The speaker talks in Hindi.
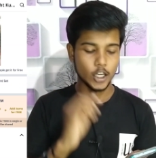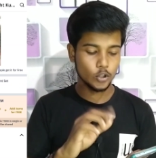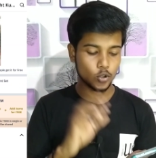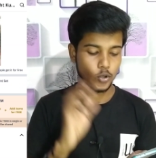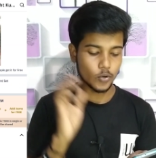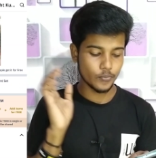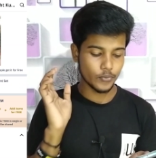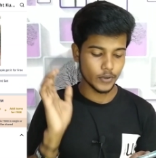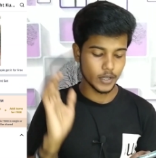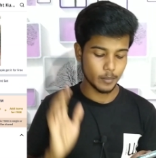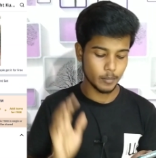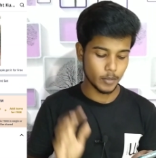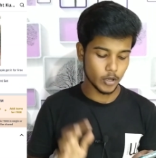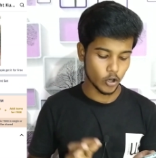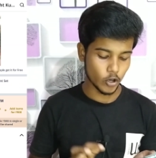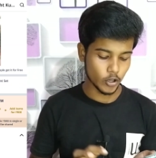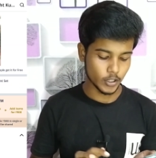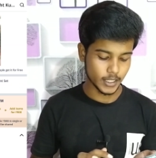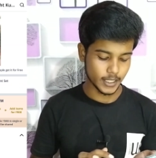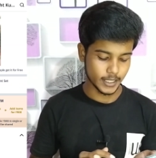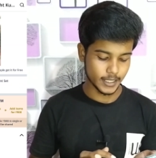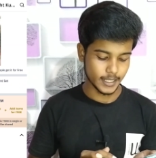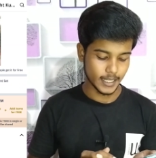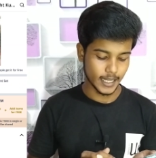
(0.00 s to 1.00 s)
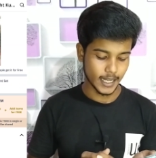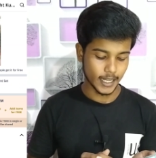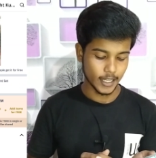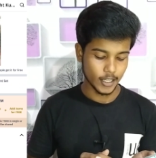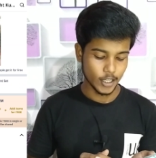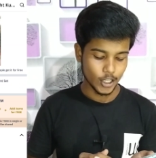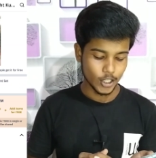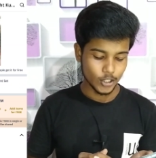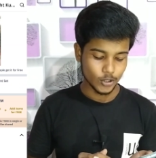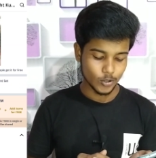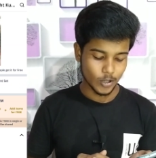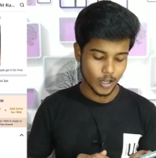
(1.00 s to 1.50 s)
इनको फ्री में ऑर्डर किया
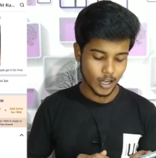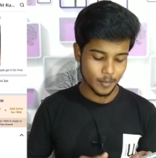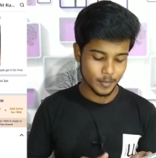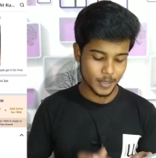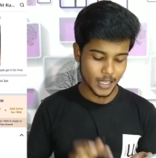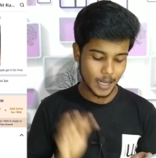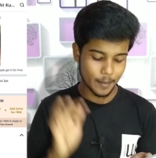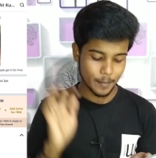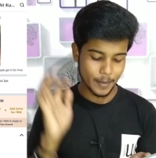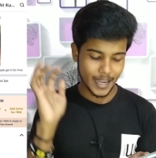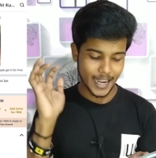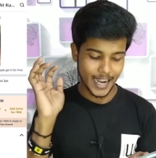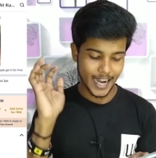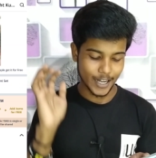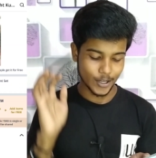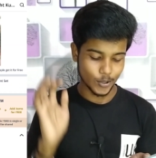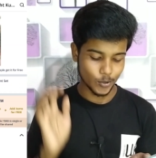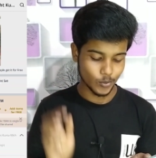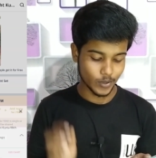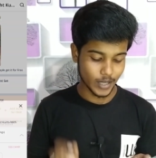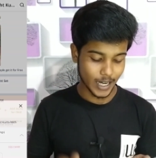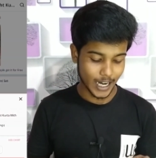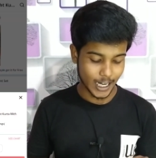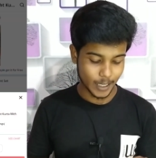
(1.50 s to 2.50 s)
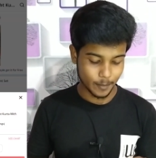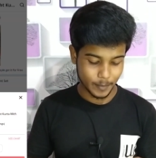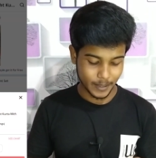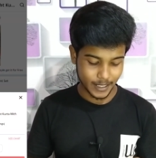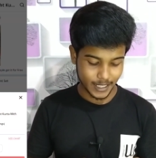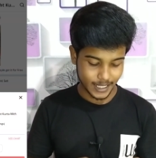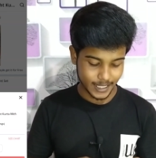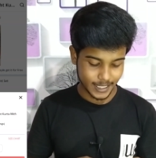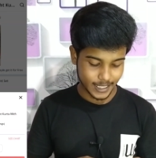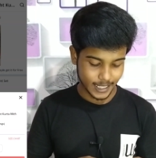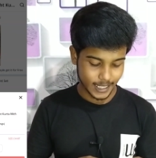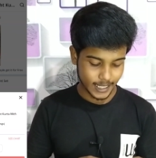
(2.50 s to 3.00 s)
है तो हम यहाँ पे ऐड टू कार्ट पे
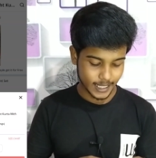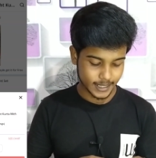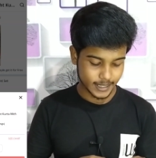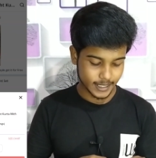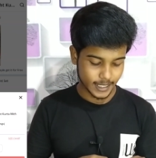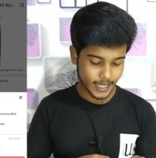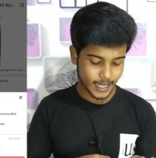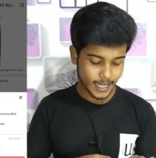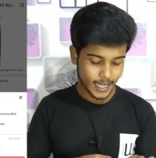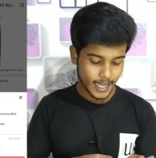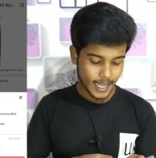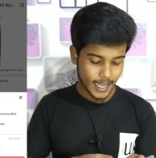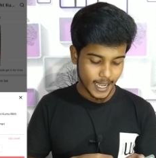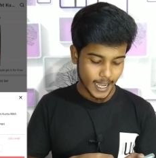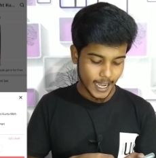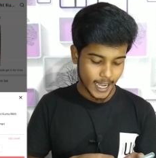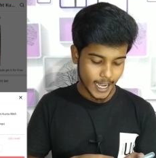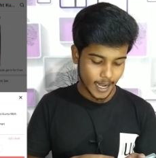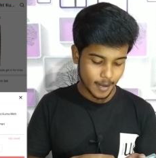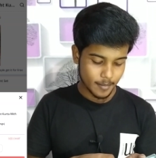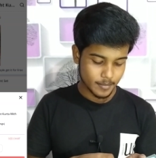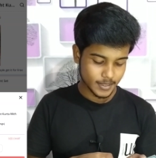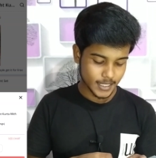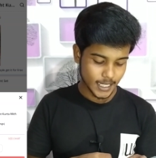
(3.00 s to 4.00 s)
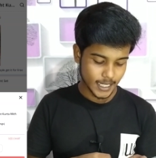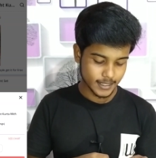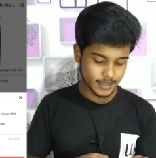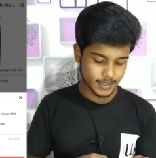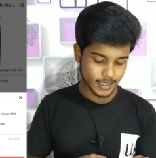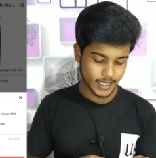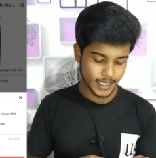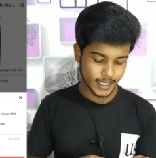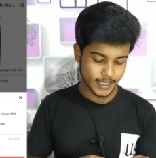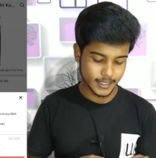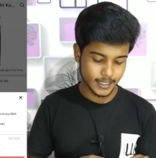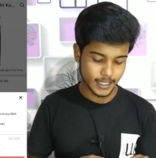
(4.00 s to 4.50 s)
क्लिक कर लेते हैं एम
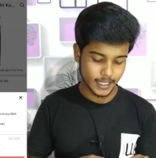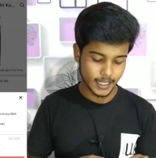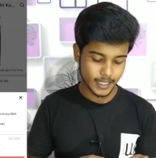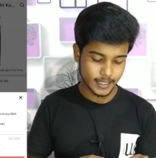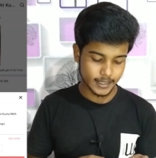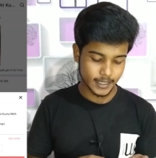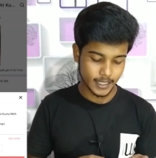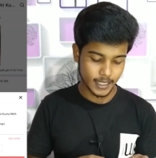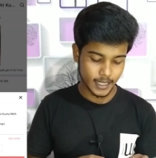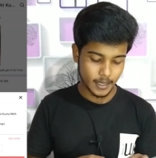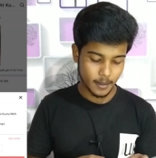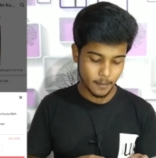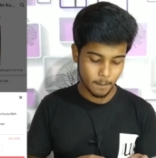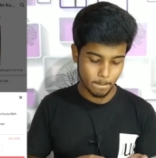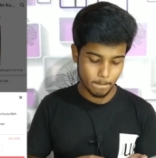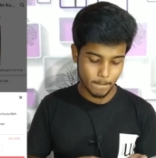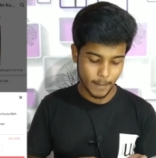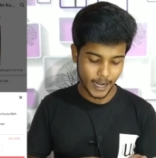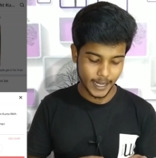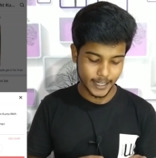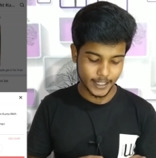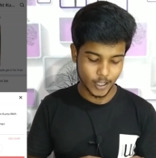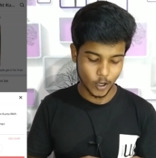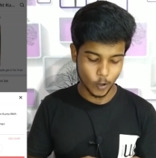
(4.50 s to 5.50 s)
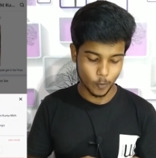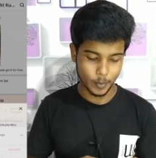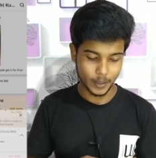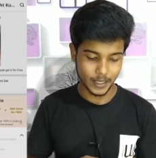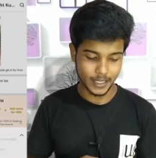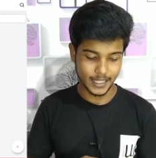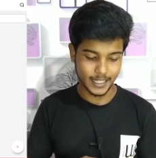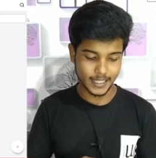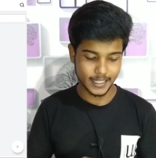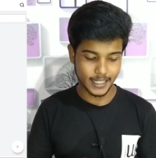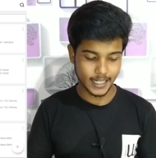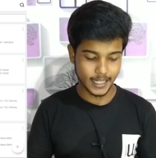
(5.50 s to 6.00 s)
साइज सेलेक्ट कर लेते हैं बाई नाव
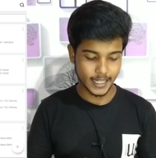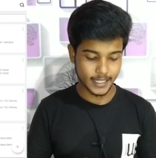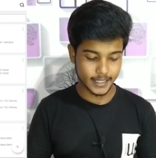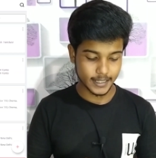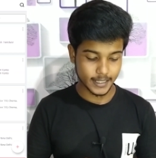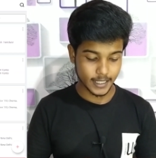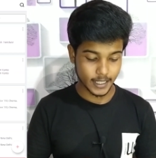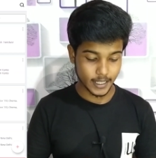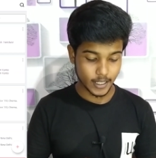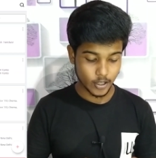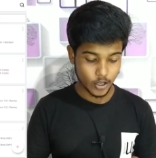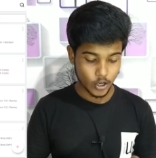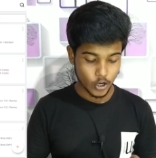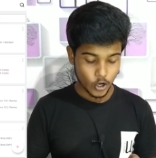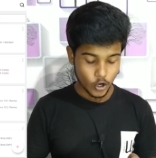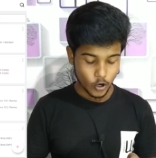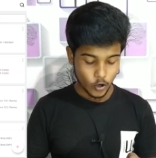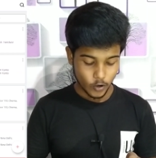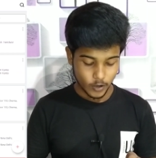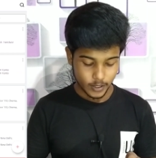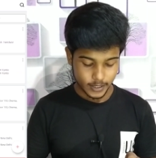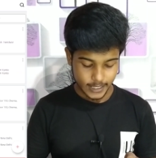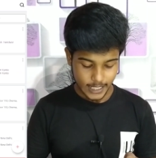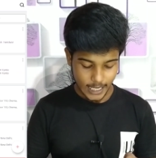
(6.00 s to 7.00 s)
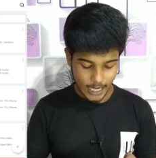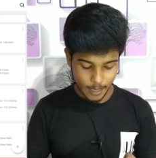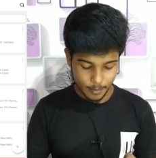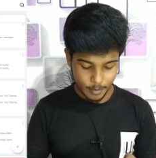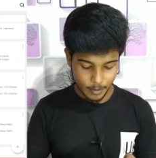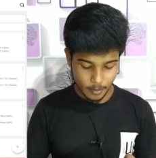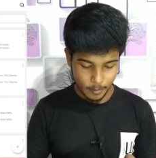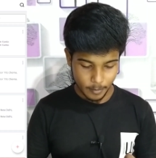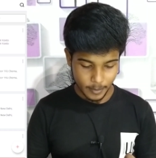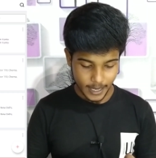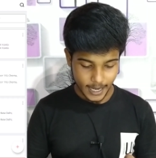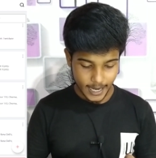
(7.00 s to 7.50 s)
पे क्लिक कर लेते हैं और यहाँ
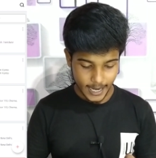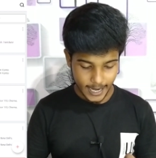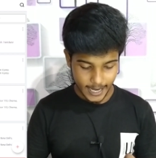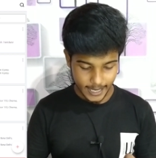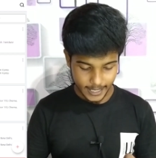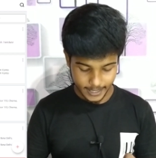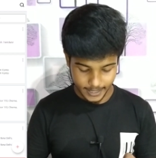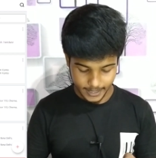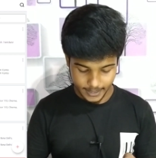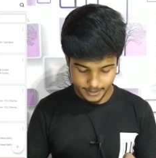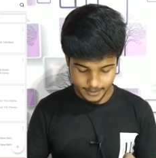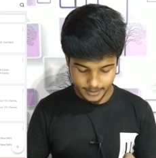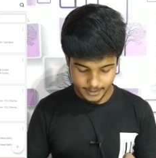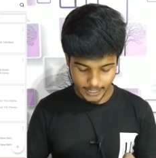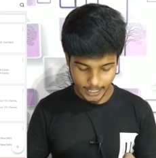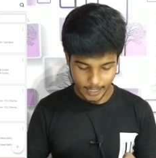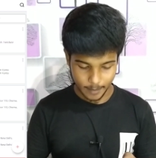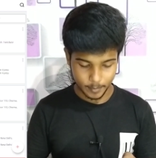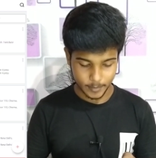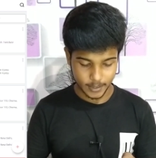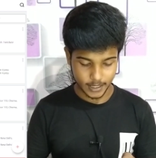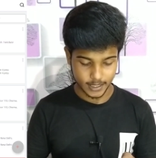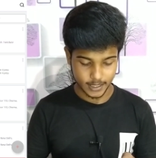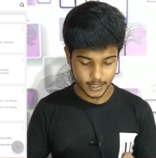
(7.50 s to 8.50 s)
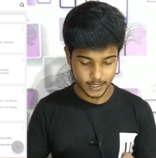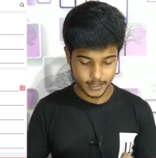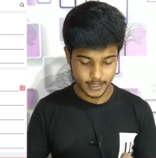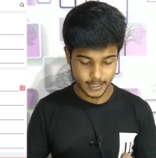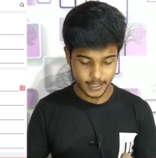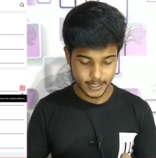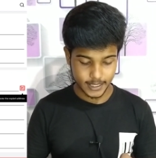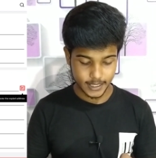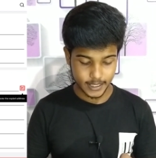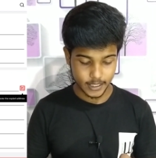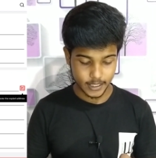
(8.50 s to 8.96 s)
पे हम अपना एड्रेस टाइप कर देते हैं